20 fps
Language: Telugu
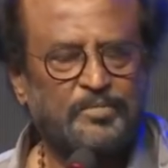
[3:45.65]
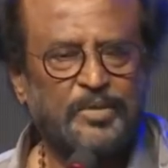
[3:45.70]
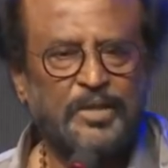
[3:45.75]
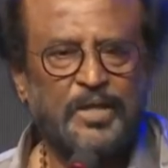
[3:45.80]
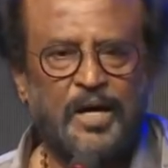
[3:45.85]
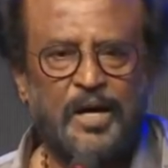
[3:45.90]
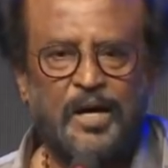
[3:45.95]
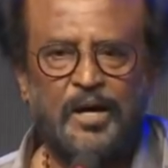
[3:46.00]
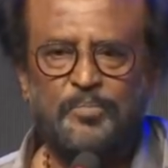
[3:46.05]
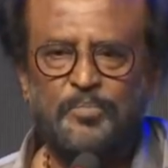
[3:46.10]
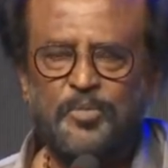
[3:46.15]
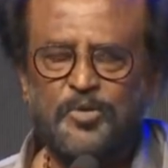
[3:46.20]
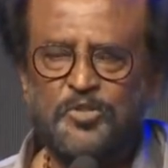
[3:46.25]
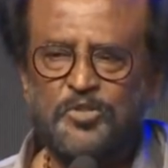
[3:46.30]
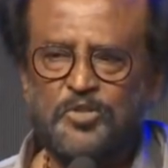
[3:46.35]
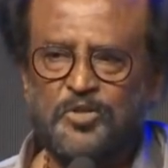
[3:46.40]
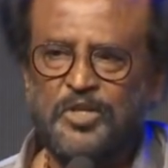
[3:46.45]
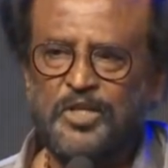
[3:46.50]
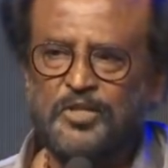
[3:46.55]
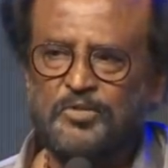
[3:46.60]
బట్ ఆ
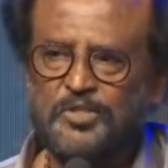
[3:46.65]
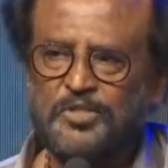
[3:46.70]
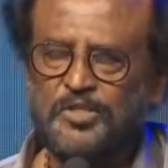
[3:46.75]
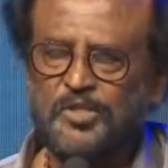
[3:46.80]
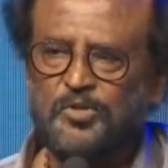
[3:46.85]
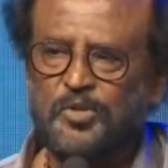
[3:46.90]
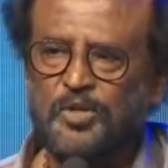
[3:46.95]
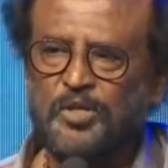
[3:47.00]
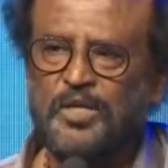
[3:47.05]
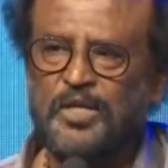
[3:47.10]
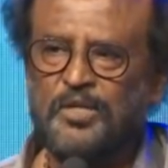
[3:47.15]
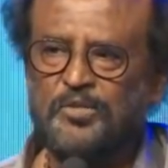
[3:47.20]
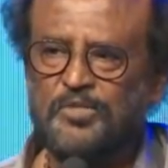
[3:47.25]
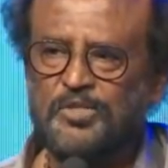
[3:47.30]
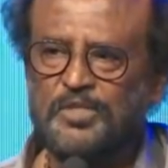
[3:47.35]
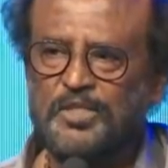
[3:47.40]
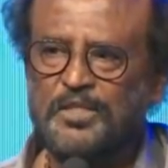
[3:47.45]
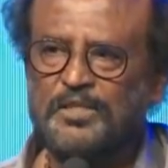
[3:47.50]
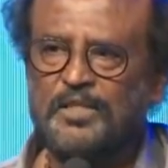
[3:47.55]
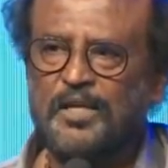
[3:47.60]
ఆపర్చునిటీ వచ్చి దొరికేది
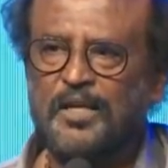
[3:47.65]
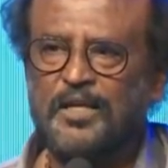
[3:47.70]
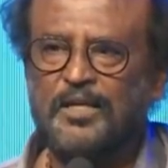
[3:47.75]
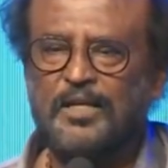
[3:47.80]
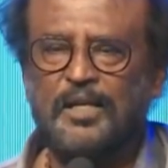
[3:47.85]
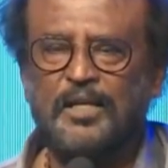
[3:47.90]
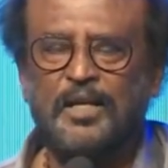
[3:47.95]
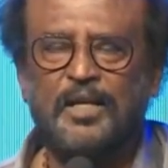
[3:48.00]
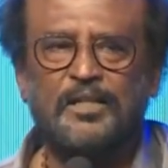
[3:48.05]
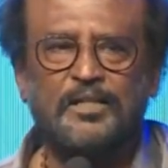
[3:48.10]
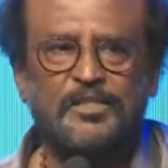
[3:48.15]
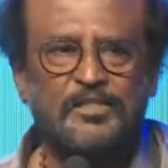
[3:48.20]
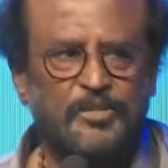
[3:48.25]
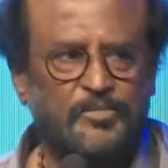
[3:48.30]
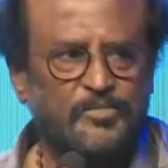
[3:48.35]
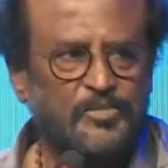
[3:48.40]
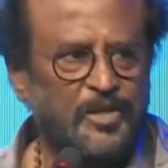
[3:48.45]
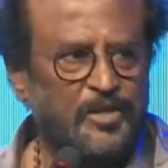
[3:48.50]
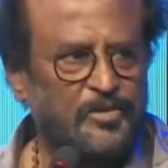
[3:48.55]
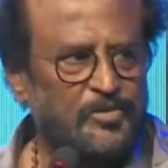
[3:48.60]
వచ్చి దానికి లక్ అని
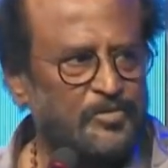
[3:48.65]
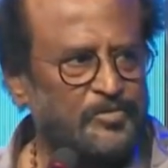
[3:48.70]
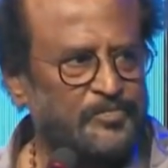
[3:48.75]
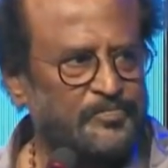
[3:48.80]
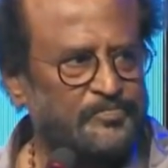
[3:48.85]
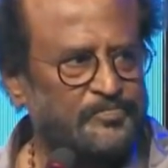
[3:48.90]
చెప్తారు